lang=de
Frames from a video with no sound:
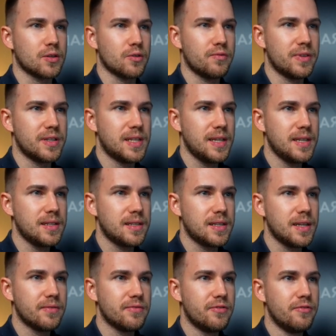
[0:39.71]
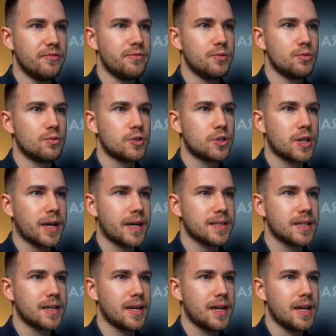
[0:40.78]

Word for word: Und wir sehen es hier im 5-Minuten-Chart.